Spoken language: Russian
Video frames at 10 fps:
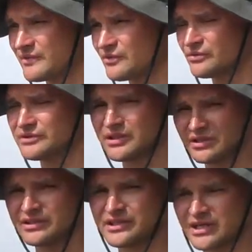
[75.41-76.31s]
ну,
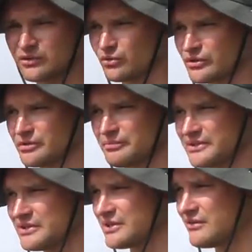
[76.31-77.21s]
делали геологию,
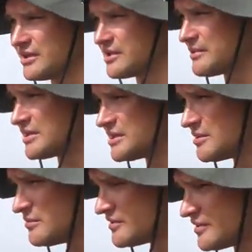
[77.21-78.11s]
если говорить простыми